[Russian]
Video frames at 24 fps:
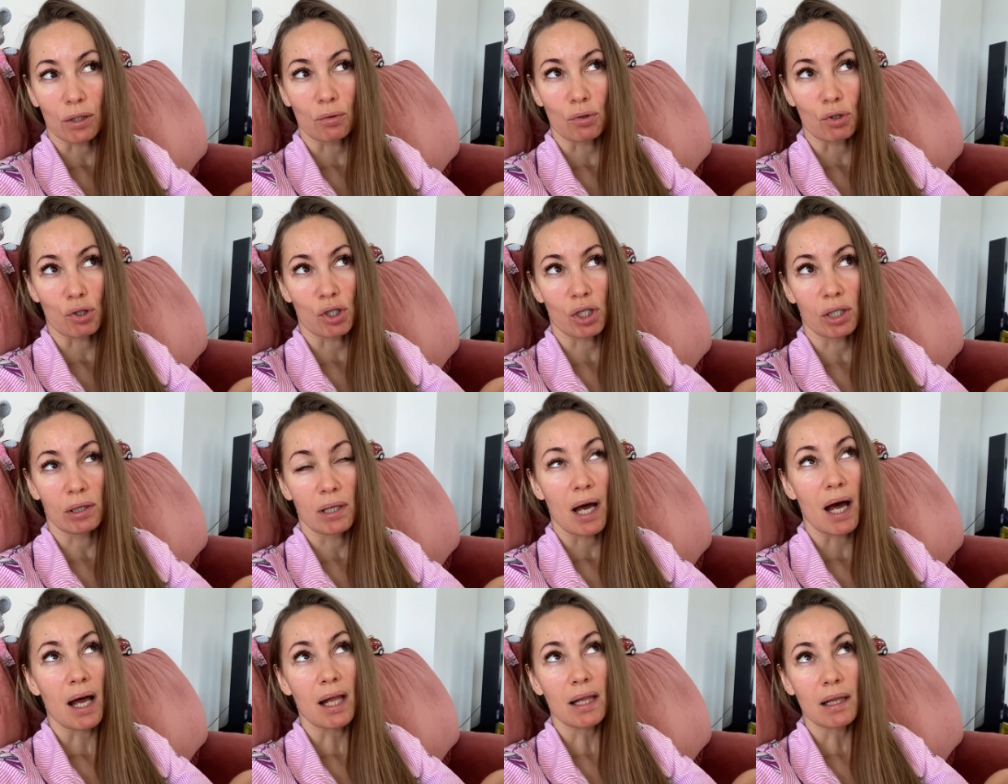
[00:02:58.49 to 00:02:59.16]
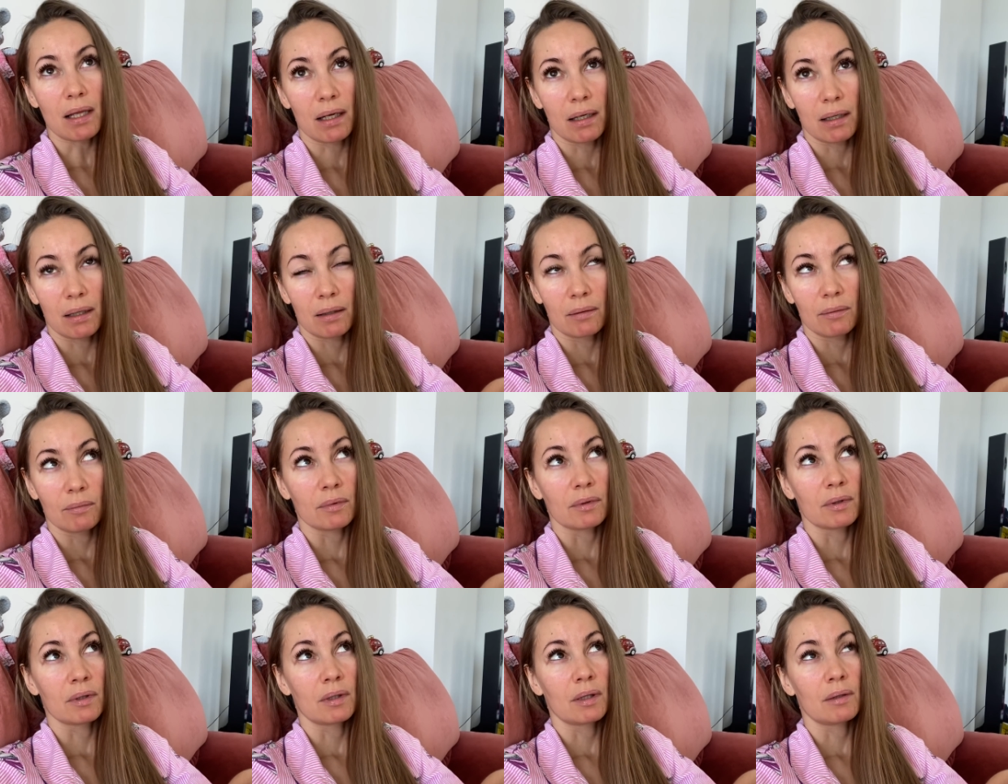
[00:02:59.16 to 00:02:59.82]
То есть желала,
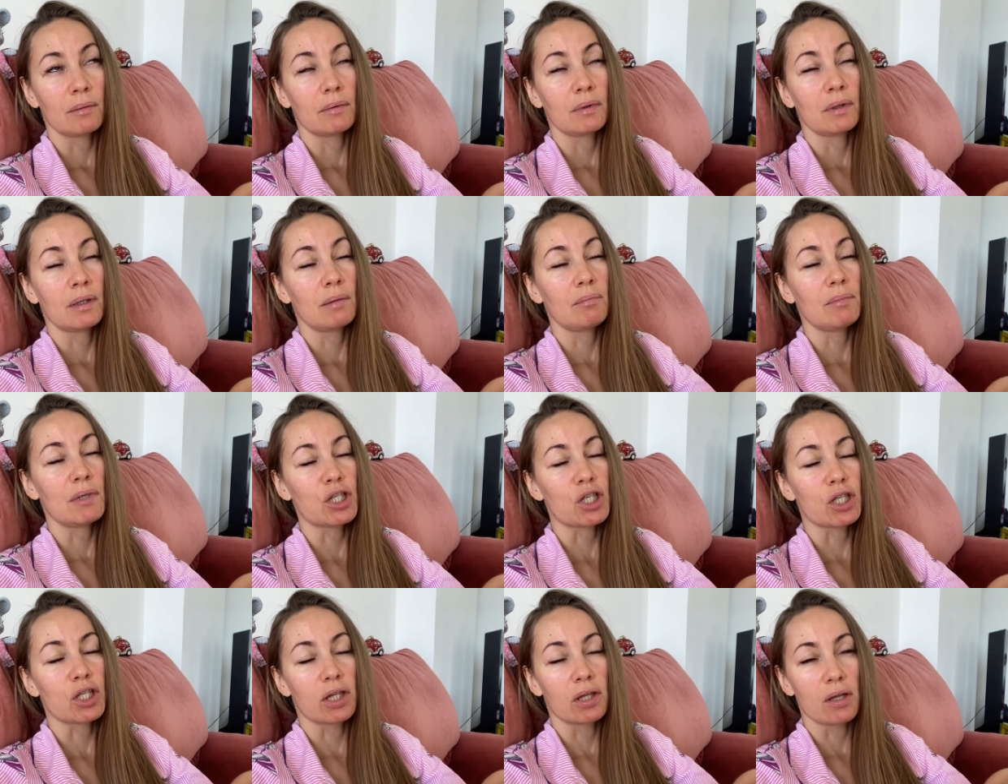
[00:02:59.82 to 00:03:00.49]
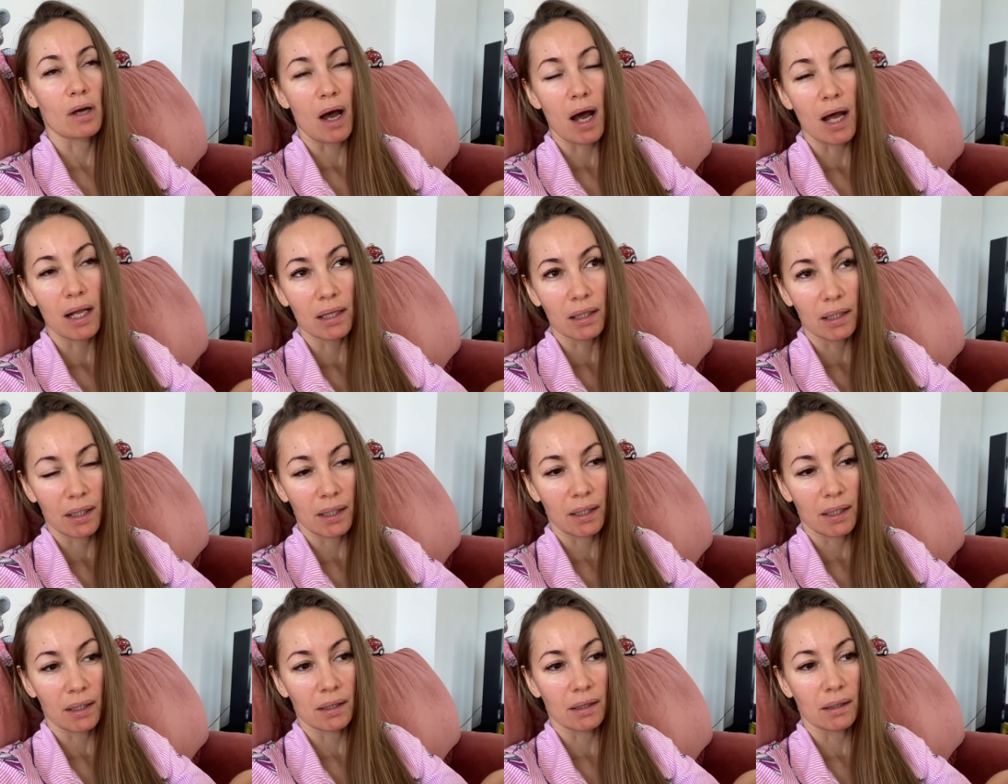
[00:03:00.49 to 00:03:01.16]
намечтала
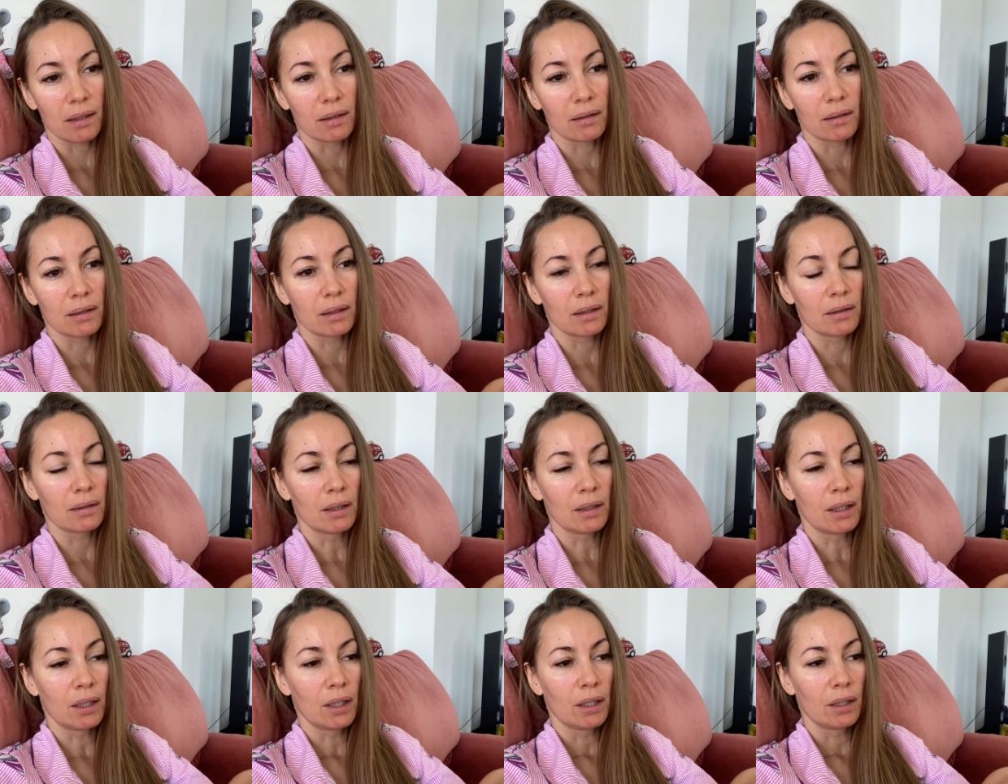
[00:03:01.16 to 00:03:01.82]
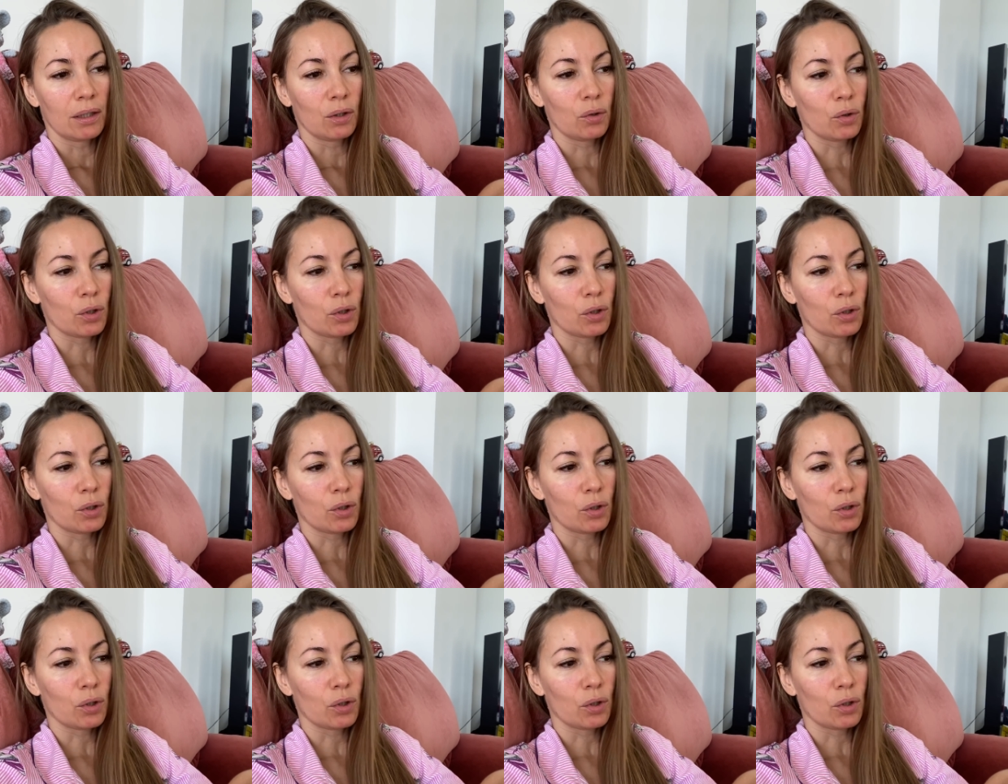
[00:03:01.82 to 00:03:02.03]
это. Ну,